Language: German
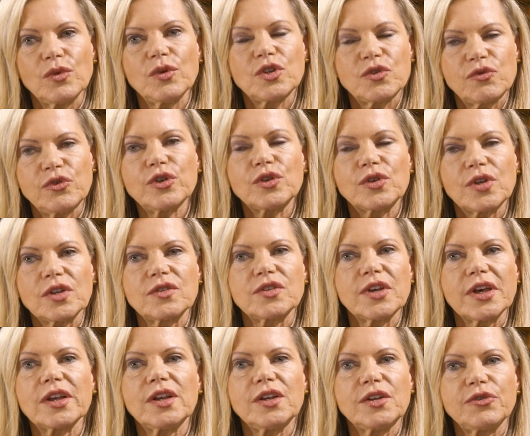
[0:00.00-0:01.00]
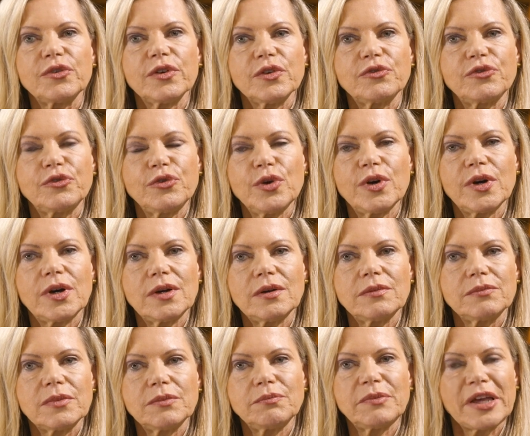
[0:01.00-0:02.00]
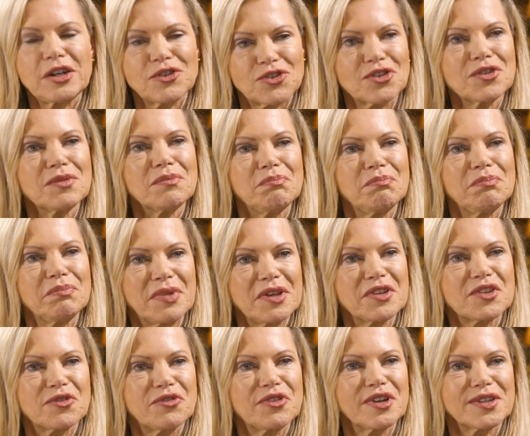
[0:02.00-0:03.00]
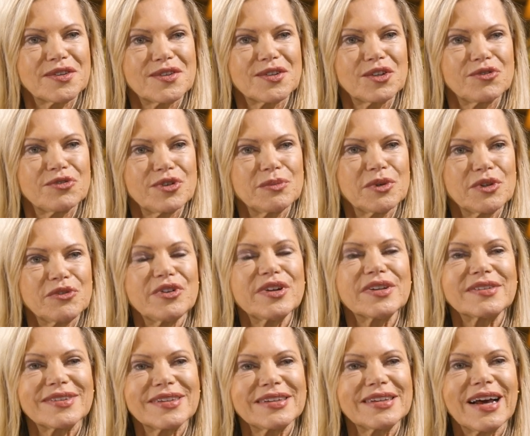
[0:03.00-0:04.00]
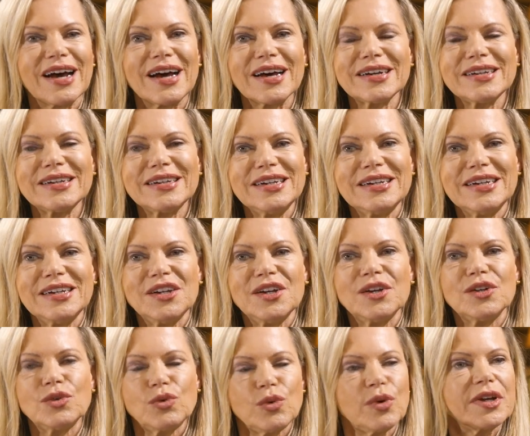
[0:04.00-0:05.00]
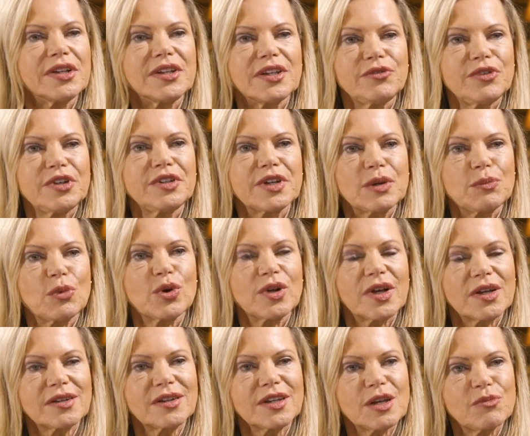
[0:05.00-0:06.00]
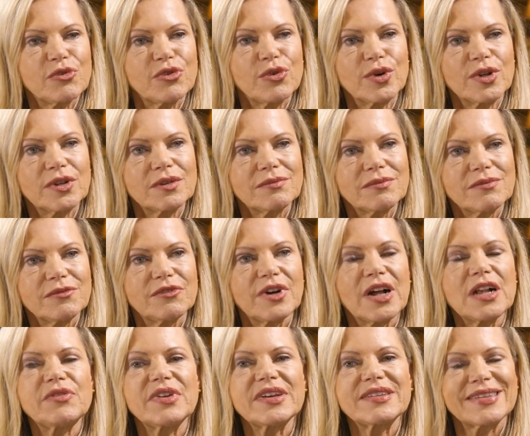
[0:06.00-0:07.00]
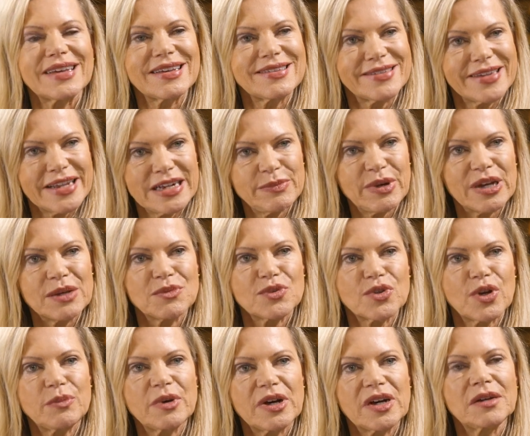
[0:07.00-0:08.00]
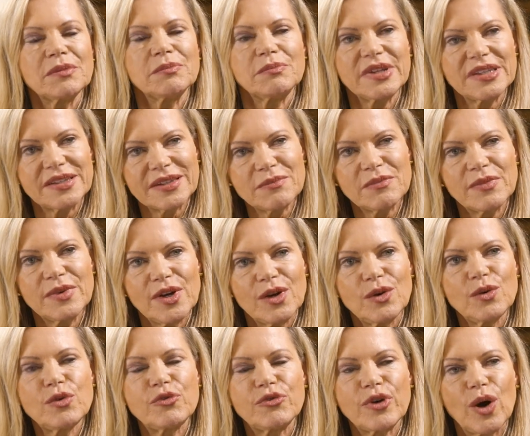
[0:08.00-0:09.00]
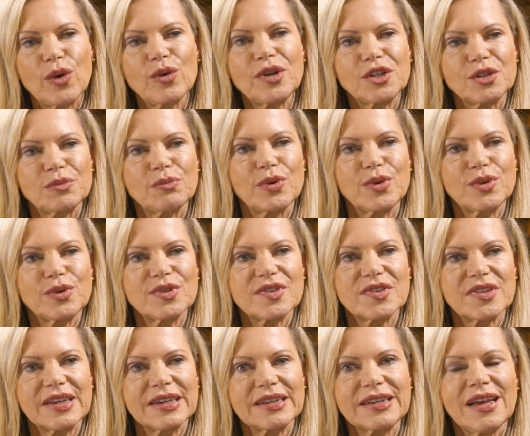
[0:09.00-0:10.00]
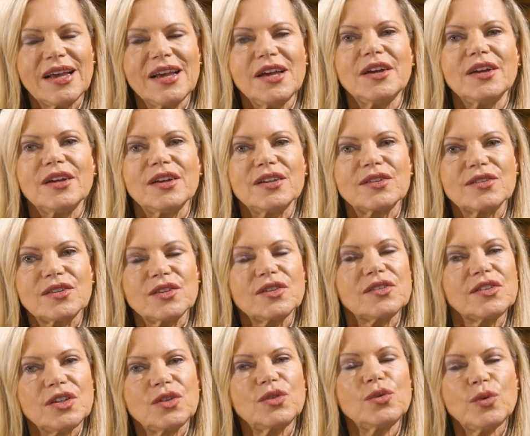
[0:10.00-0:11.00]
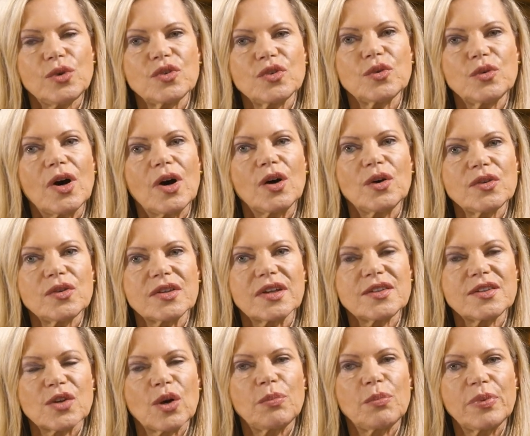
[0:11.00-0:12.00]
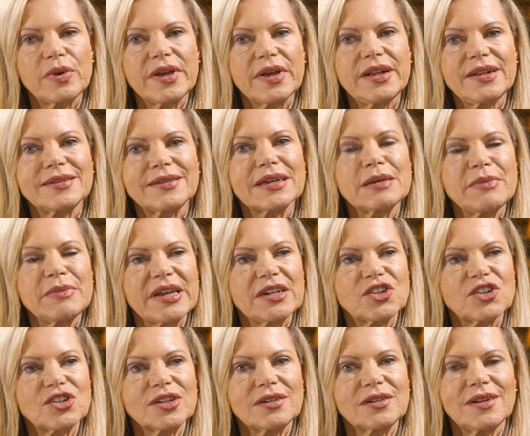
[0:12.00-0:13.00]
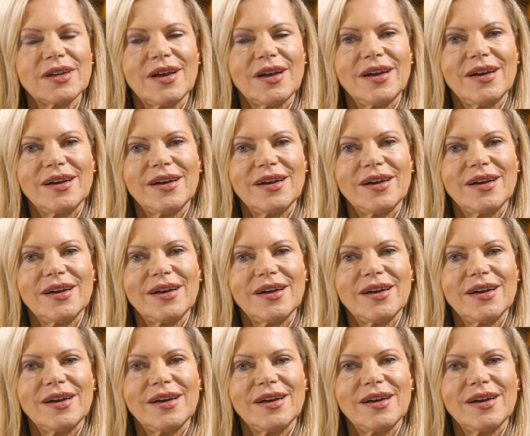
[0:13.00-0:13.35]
Es wird tatsächlich für Menschen bis 40, 45 Jahre nur in den Wintermonaten empfohlen, weil wir es ja selber im Sommer mit dem UV-Licht produzieren. Es sieht nur so aus, als ob ältere Menschen